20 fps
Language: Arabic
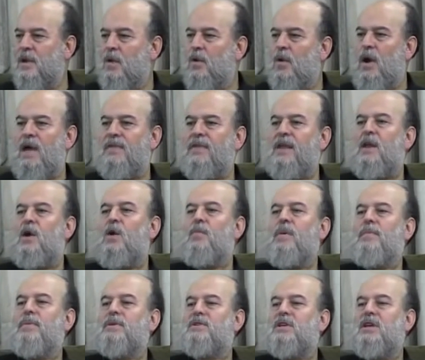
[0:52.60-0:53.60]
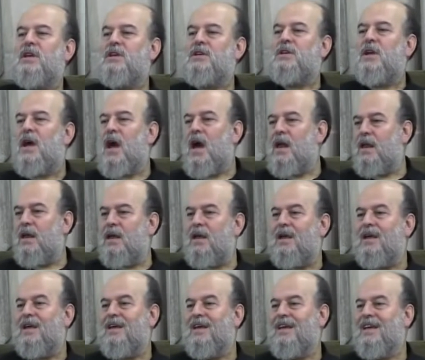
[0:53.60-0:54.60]
وهذه الأمة بتصير إشي خارق
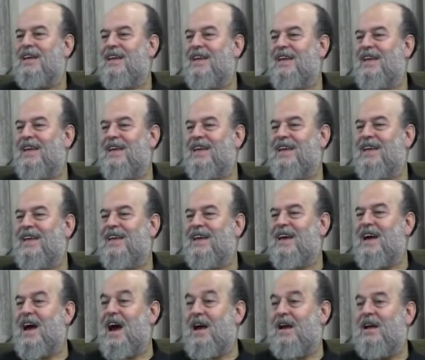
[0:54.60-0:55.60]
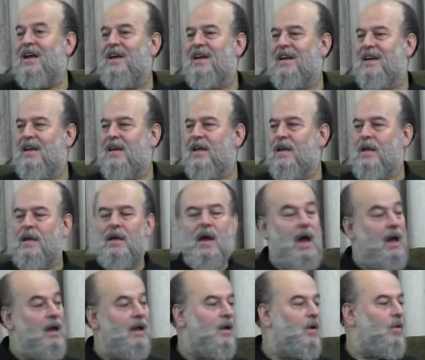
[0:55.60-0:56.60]
أه
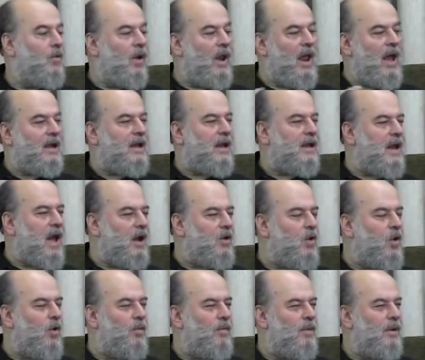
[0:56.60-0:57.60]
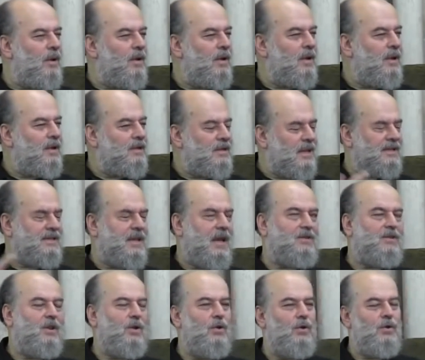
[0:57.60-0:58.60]
أه ولكنكم
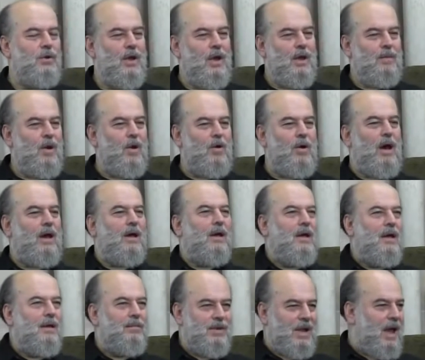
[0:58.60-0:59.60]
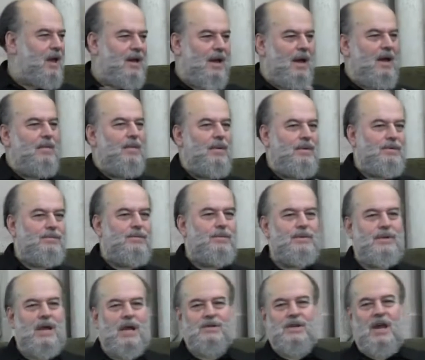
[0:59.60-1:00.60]
تستعجلون ما هو آه، آه،
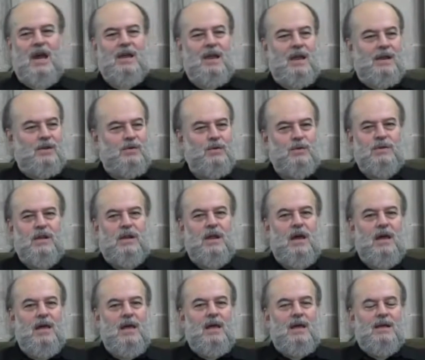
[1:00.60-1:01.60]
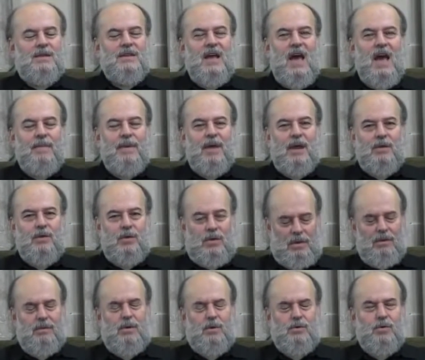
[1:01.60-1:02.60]
مش أجي على الرسول صلى الله عليه وسلم الصحابي
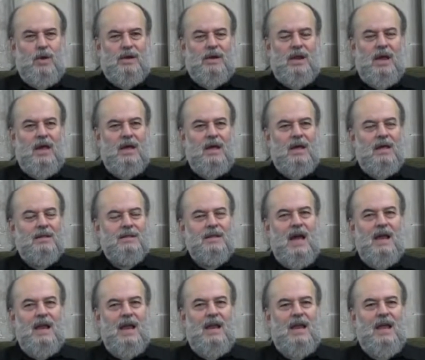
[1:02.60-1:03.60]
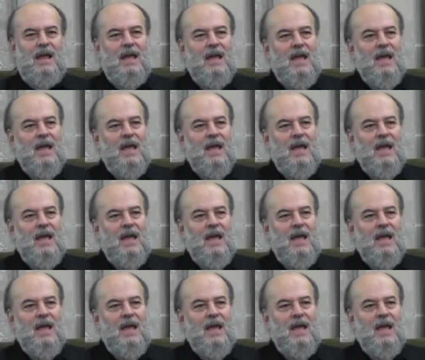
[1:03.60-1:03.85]
رضوان الله تعال عليه